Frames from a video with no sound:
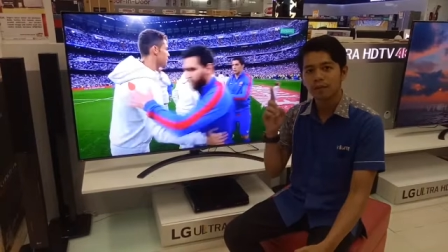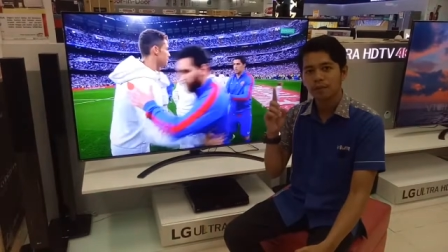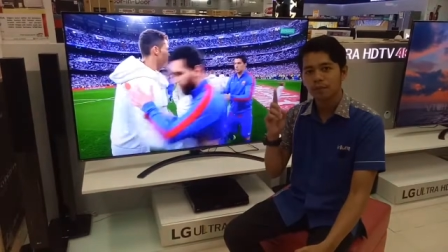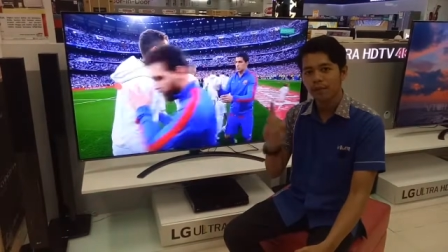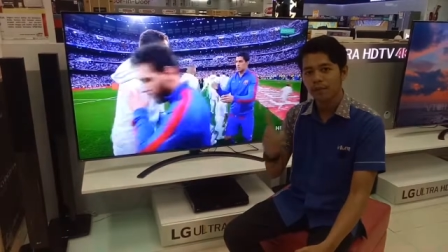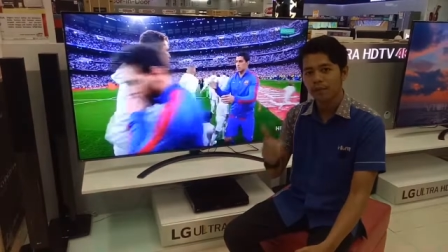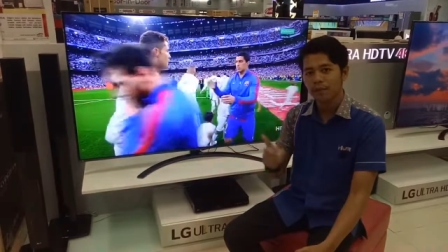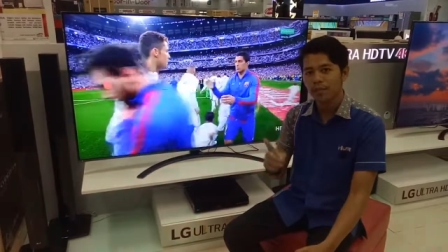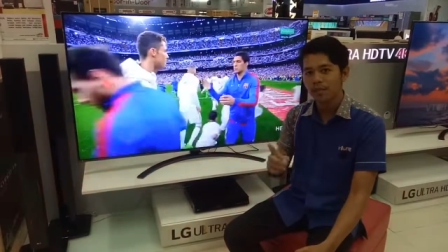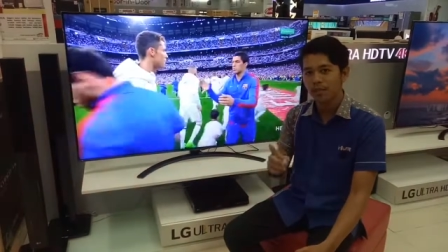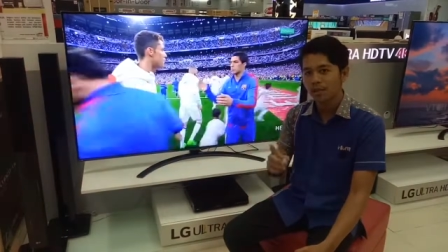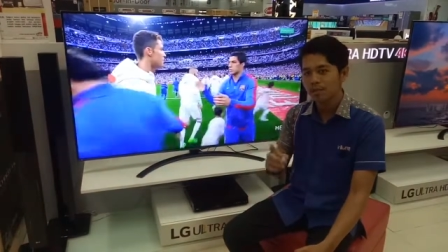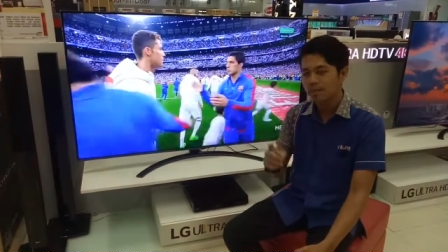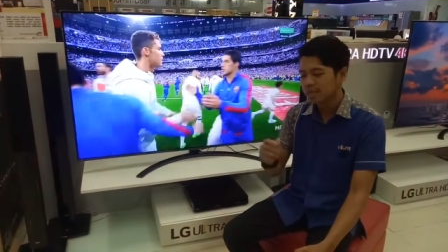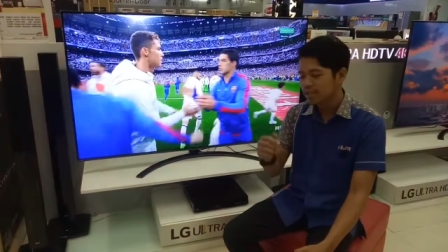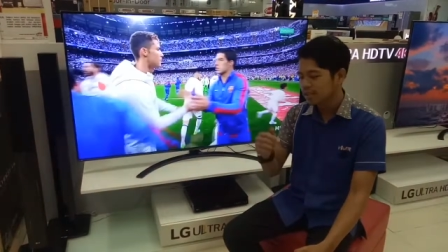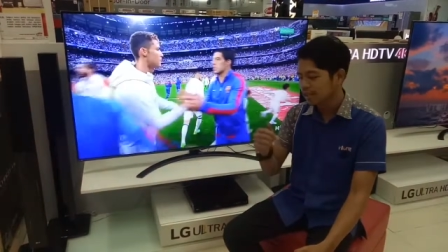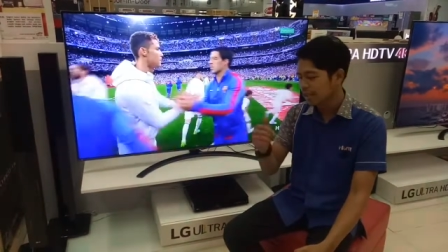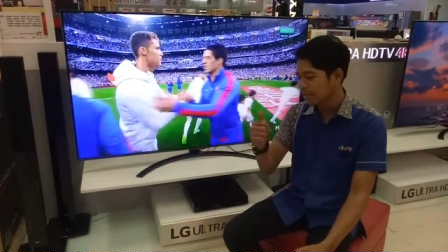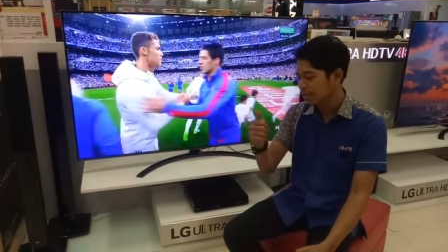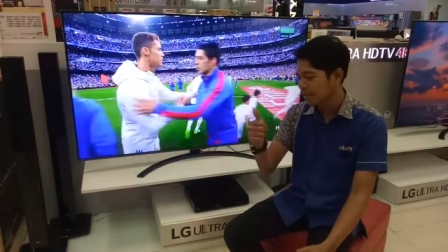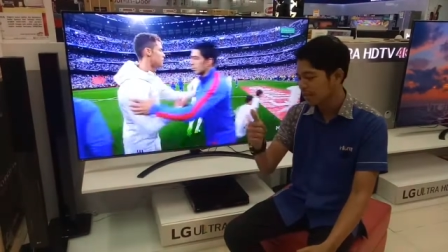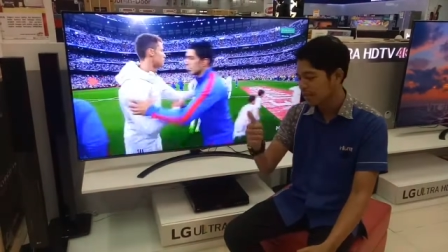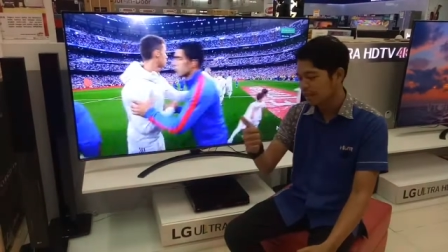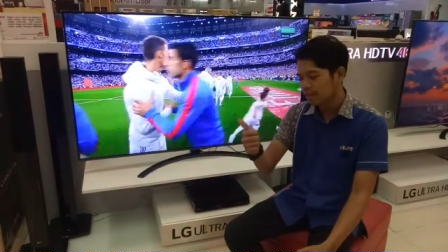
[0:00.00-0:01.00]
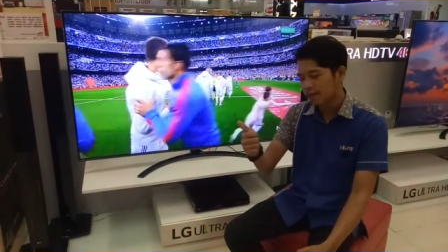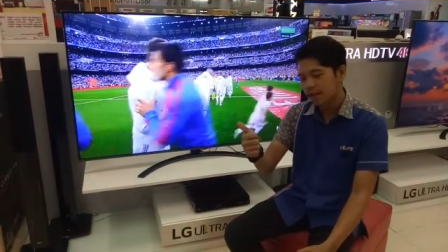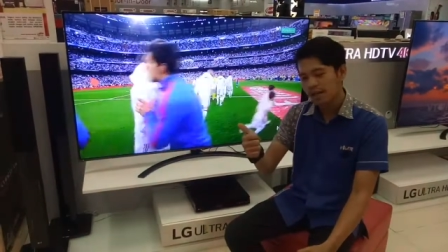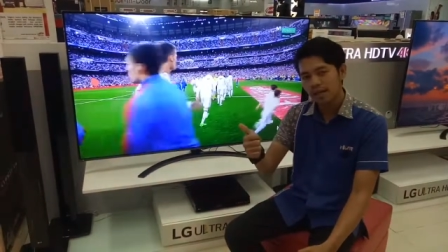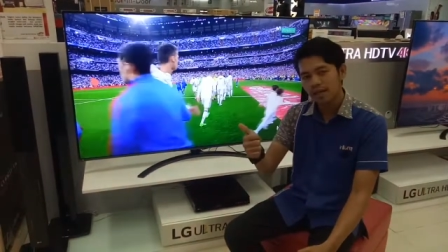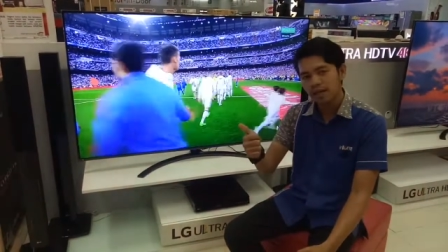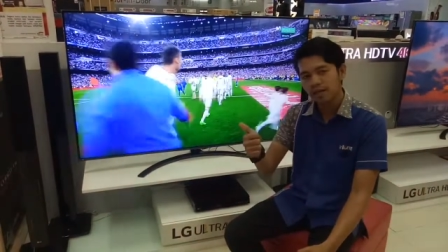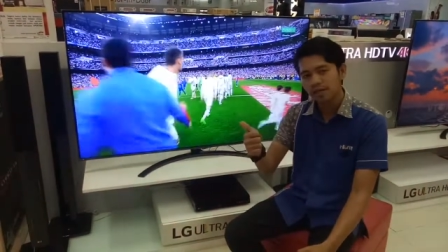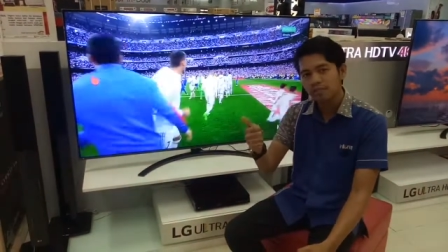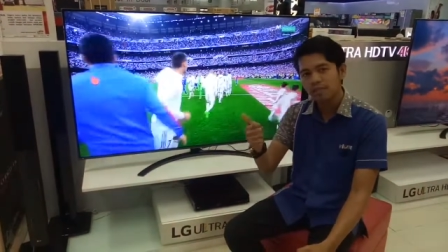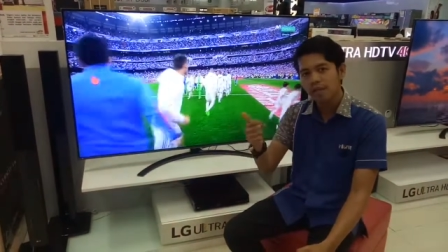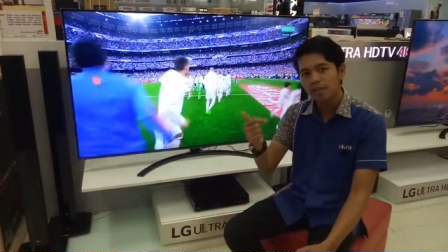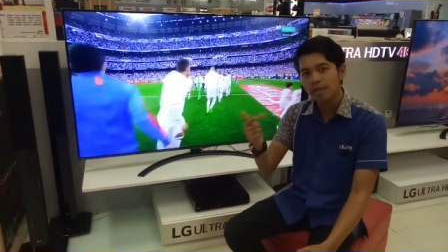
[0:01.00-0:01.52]
TV ini bisa
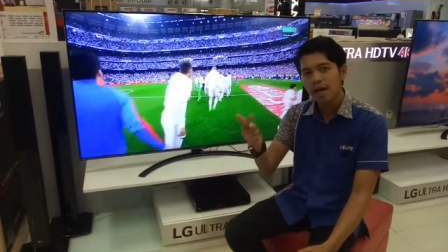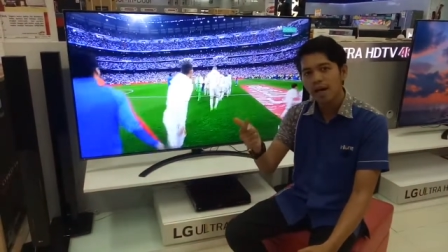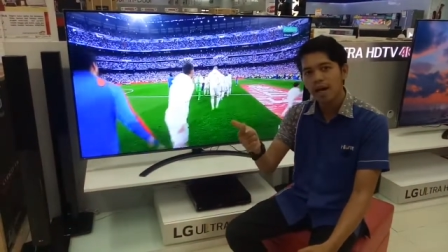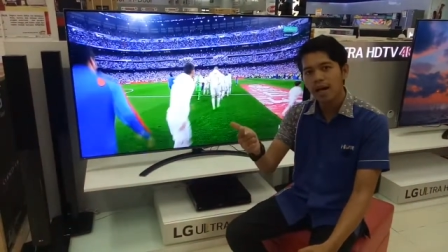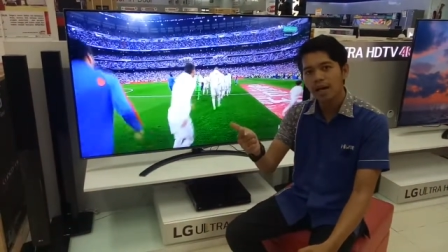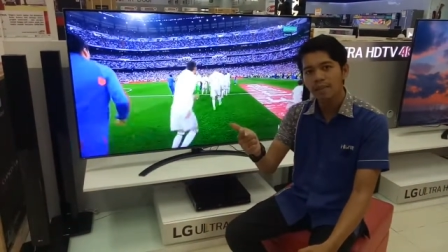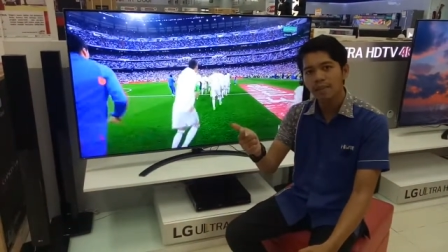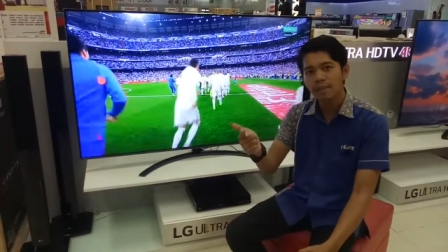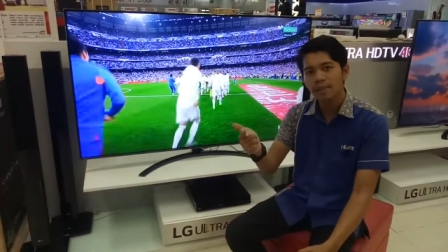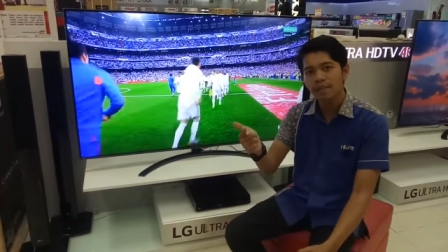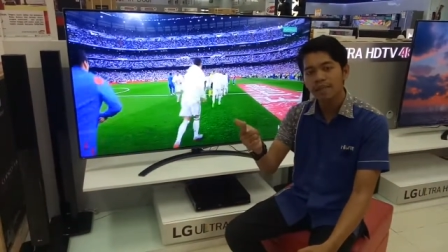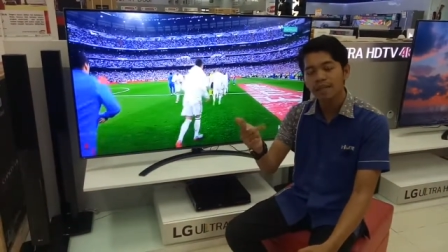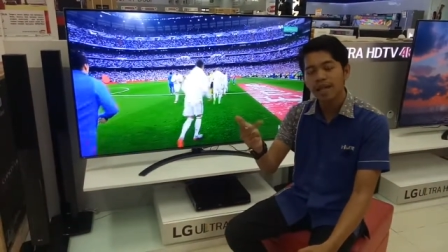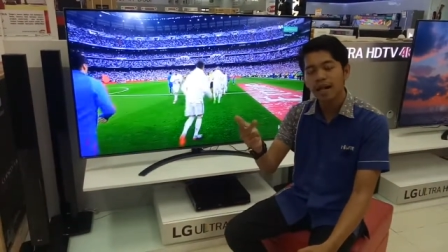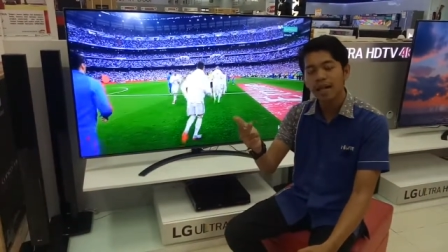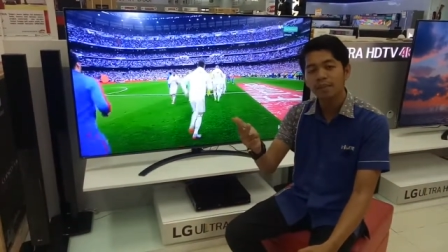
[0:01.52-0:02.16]
mendengar, memahami,